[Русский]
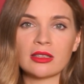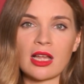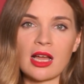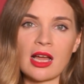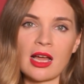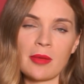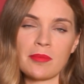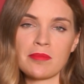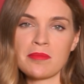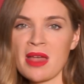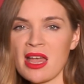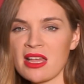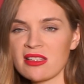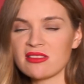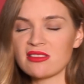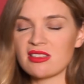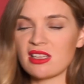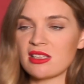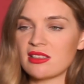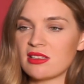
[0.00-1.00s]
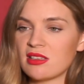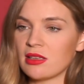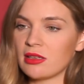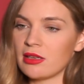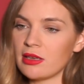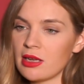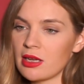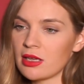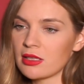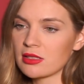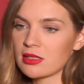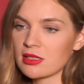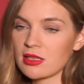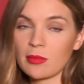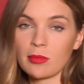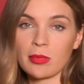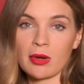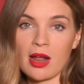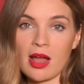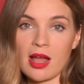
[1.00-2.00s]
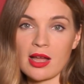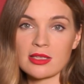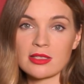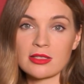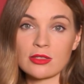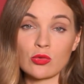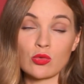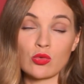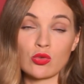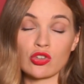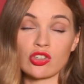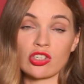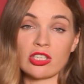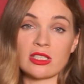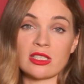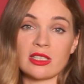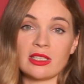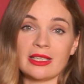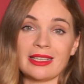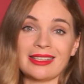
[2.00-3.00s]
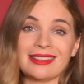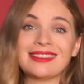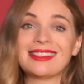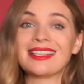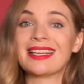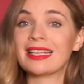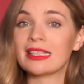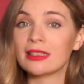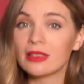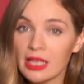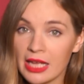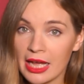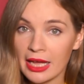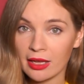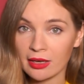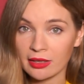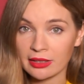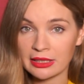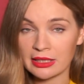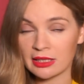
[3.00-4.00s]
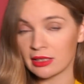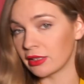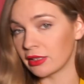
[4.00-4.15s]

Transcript: на 5-10 лет забрать у жителей ДНР и